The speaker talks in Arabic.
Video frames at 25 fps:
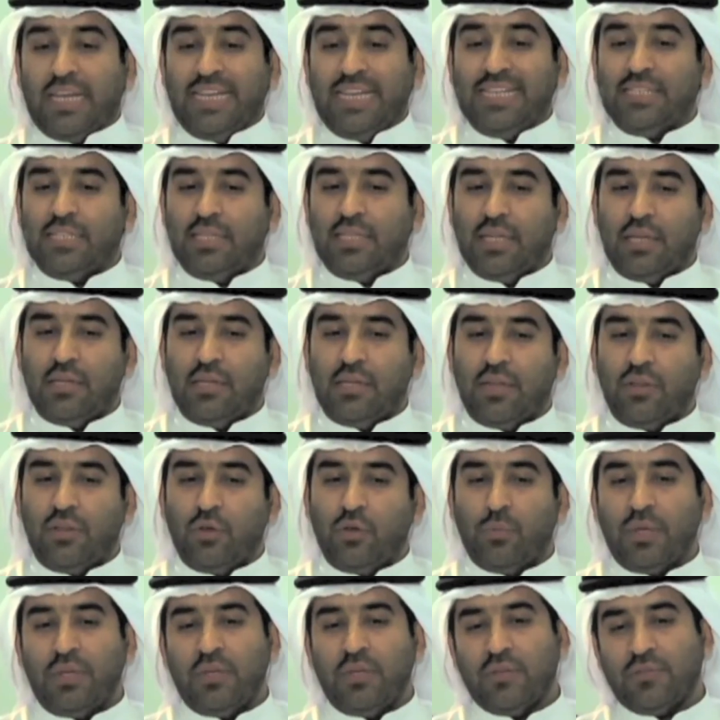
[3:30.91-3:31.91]

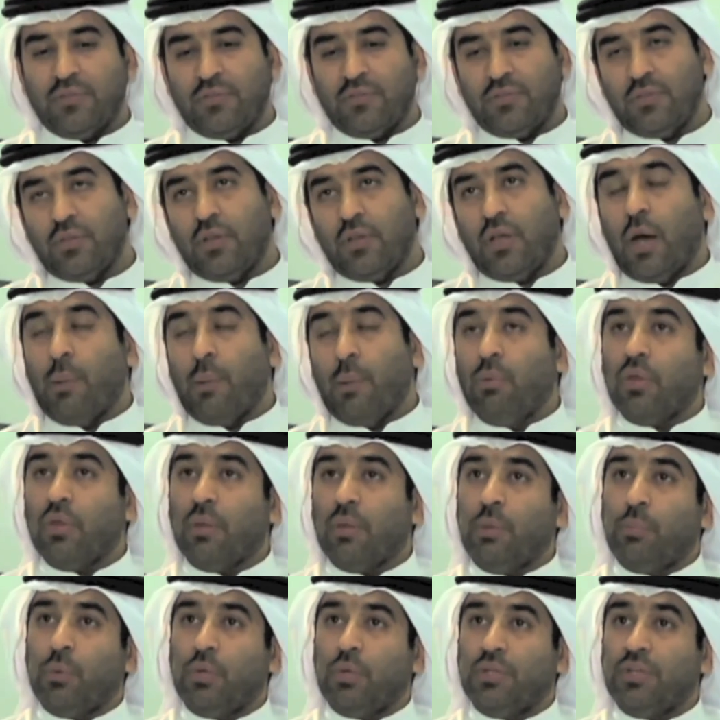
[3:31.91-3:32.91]
الرئيسي الذي يميز
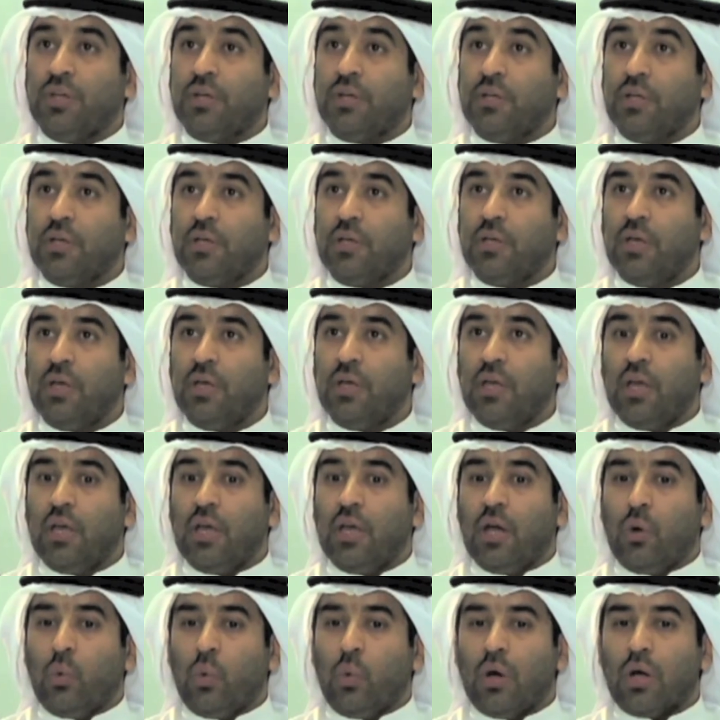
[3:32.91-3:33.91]
أبو ظبي بوليتكنيك
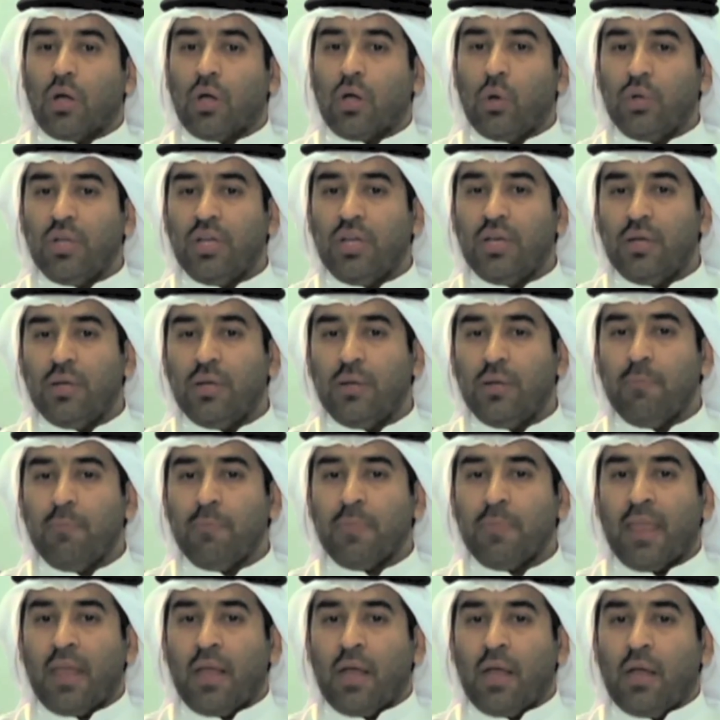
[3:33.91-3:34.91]
هو
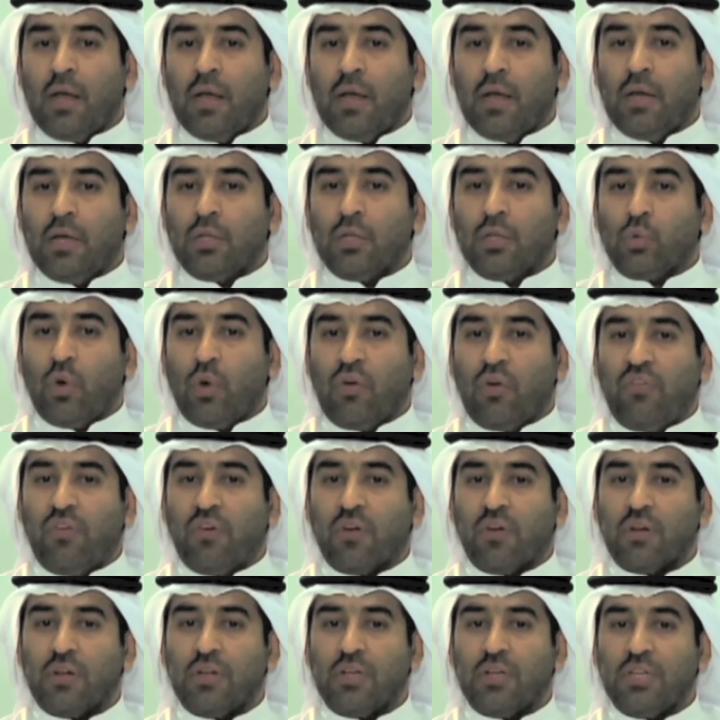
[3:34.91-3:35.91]
كونها آه،
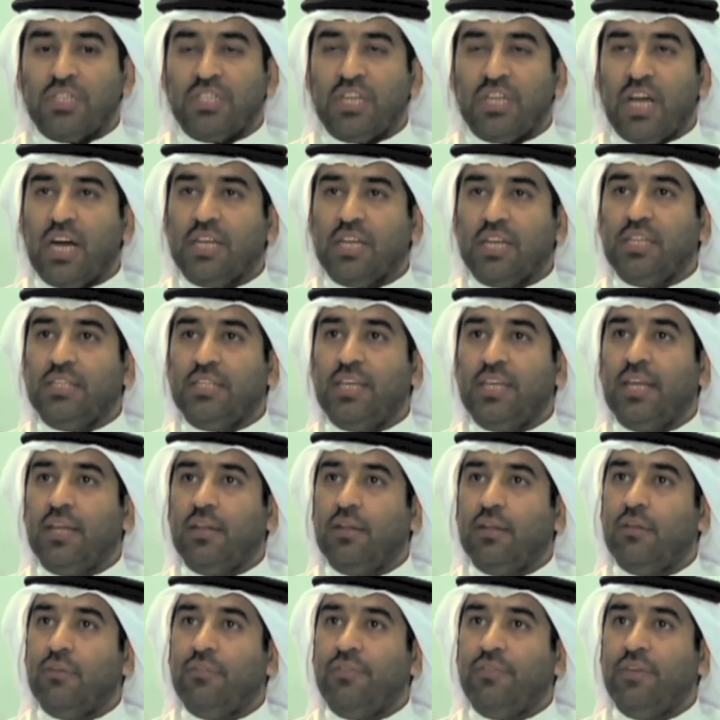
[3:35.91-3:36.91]
توفر
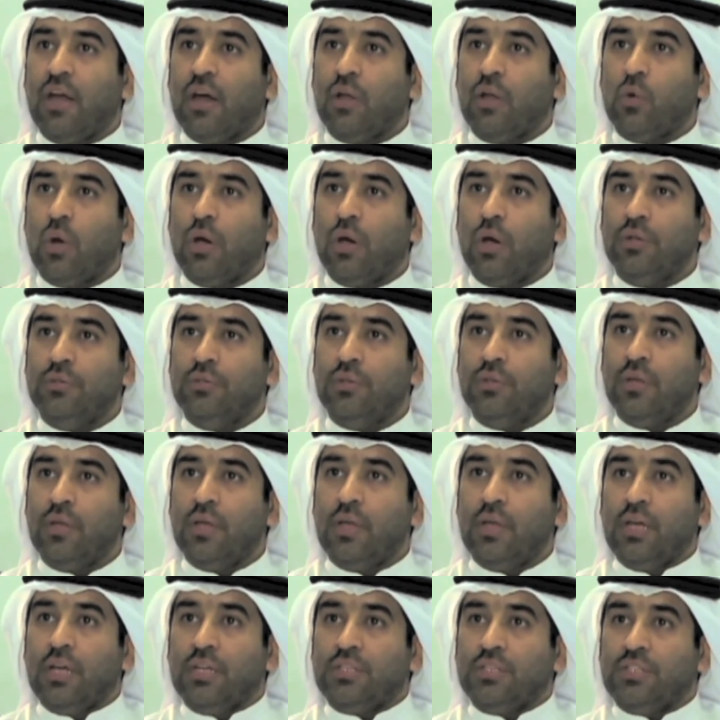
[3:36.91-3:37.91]
شهادتين في آن
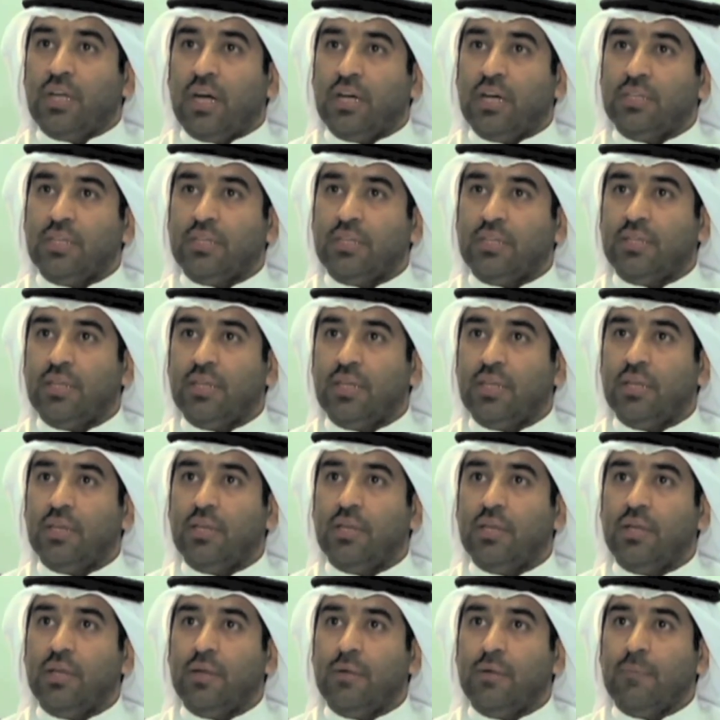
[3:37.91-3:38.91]
واحد شهادة
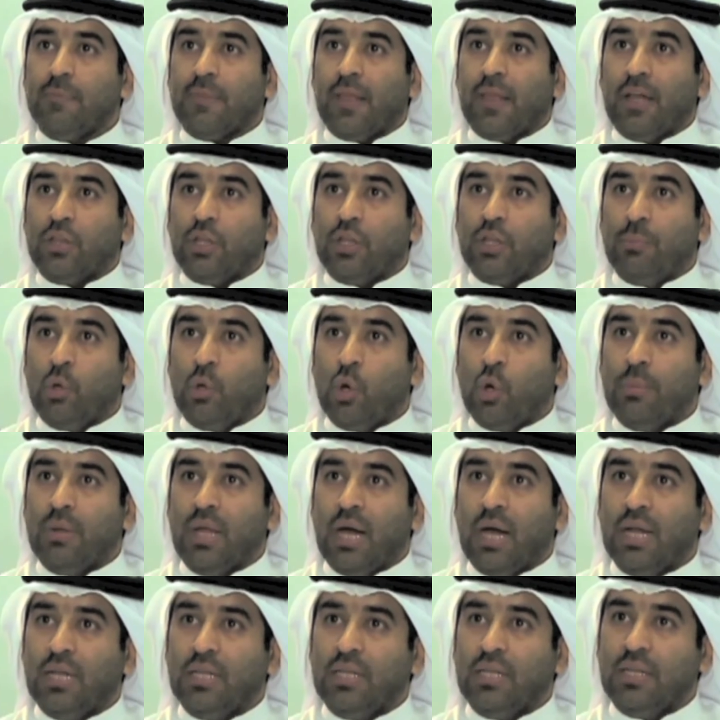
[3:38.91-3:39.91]
آه،
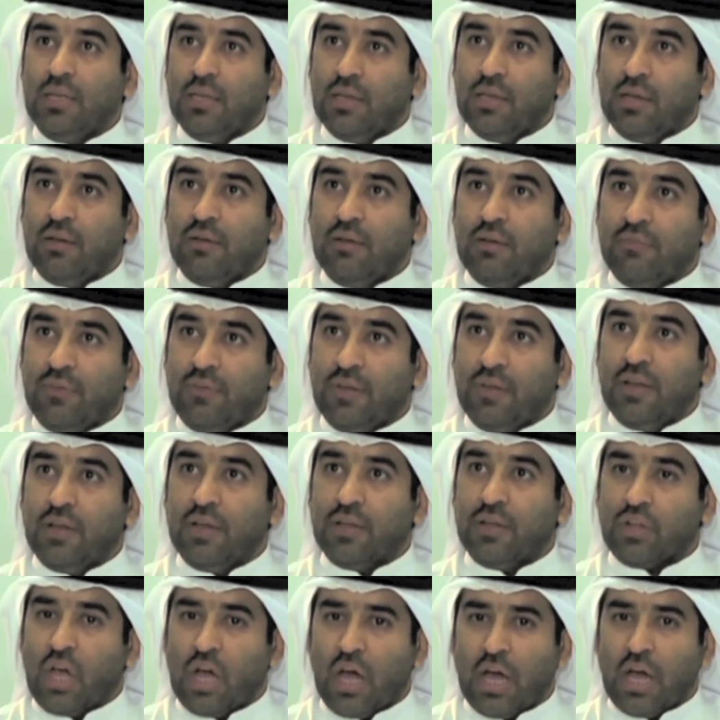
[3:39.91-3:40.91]
الدبلوم العالي
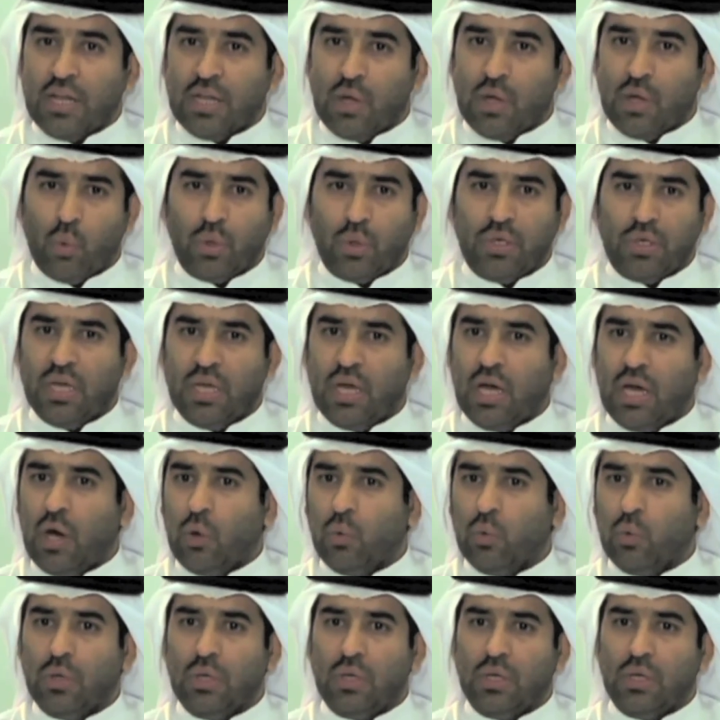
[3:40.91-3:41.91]
في الطاقة
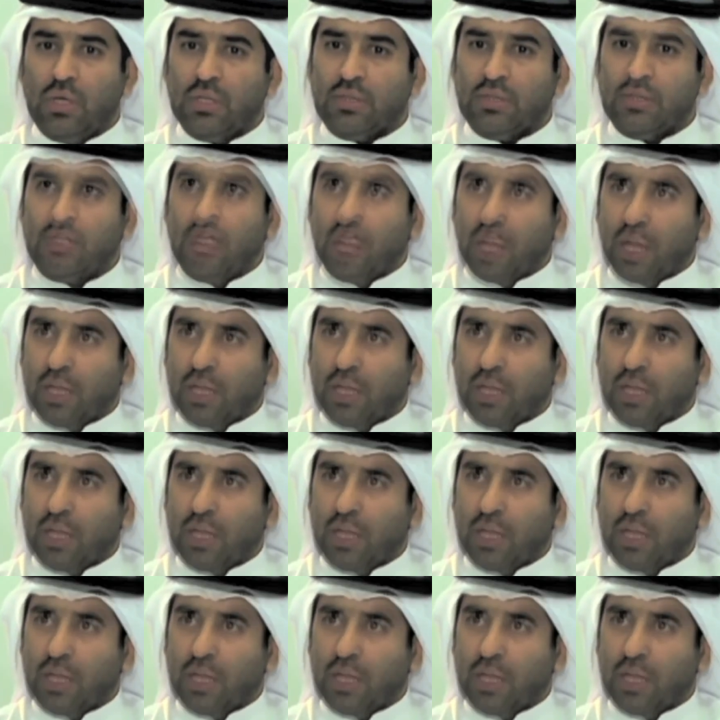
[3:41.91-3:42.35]
النووية أو